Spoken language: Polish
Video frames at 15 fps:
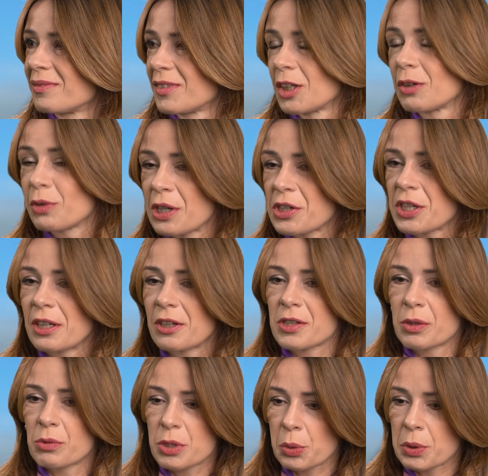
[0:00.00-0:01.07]
No mhm. właśnie, to
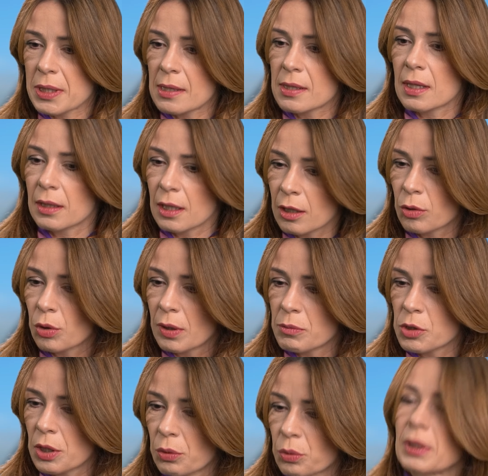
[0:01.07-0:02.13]
są sukcesy tych, którym
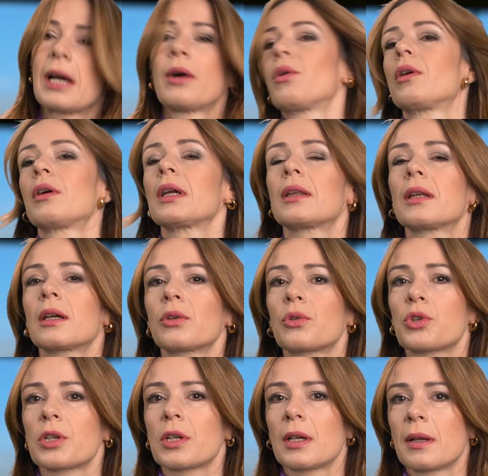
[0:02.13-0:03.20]
się udało i tych,
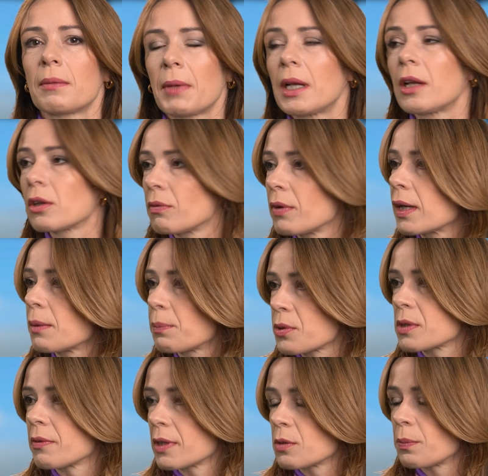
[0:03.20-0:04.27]
którzy mieli odwagę
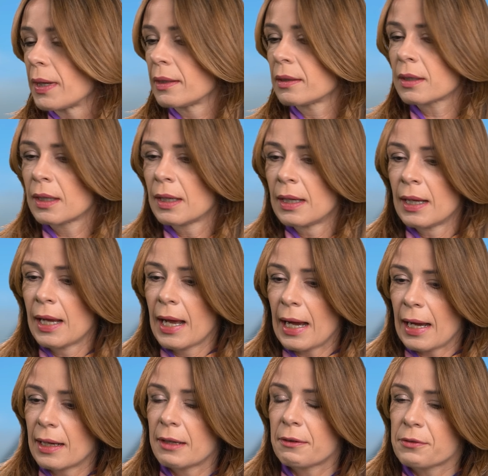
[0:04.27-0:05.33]
pozwać bank,
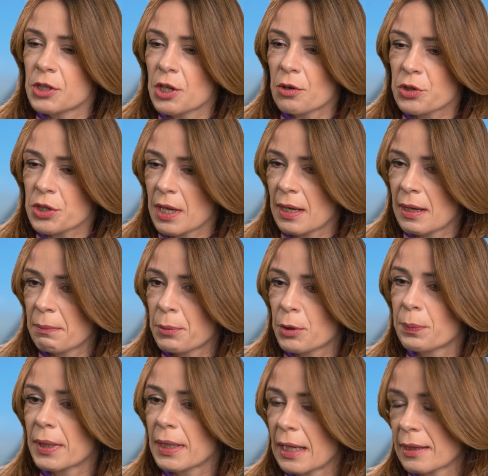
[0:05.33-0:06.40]
ale wciąż ta
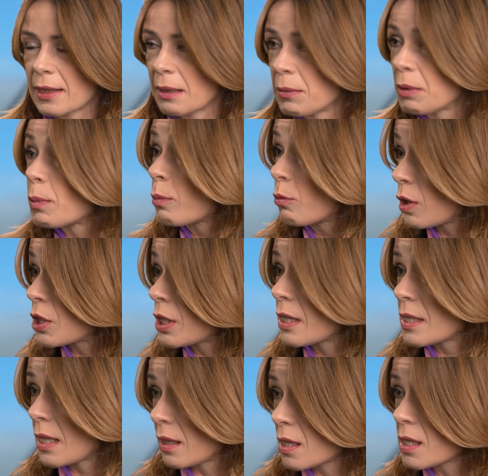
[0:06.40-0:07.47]
propaganda, mimo właśnie
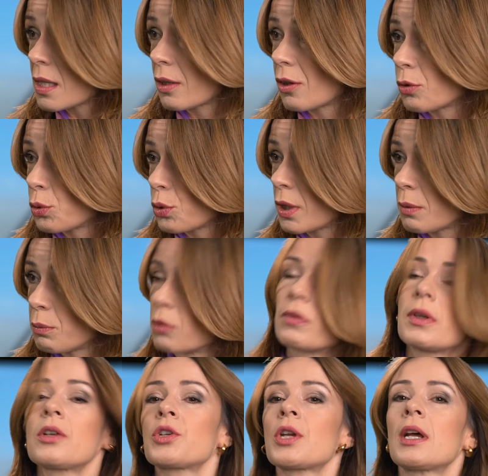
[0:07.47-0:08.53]
statystyk, o których
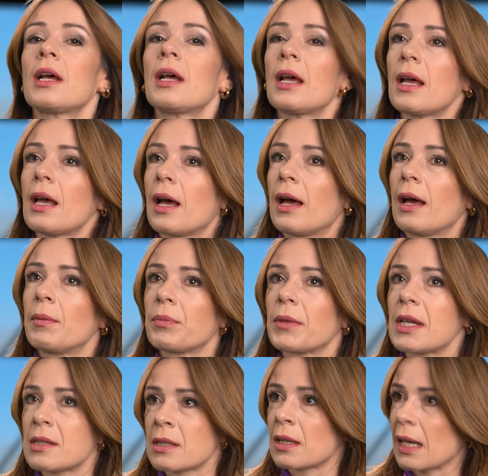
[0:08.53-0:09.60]
mówisz,
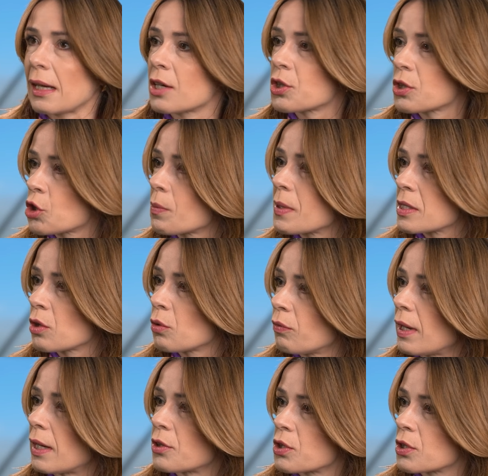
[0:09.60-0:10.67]
jest taka, że trzeba z nią
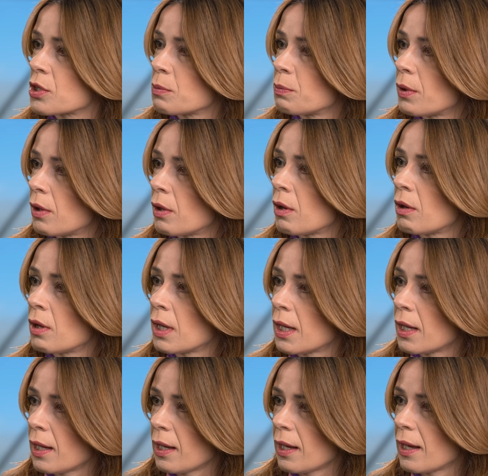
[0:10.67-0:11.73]
walczyć, bo
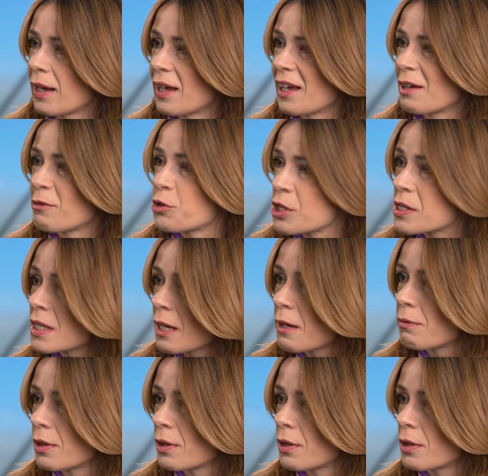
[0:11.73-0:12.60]
e, wszystkie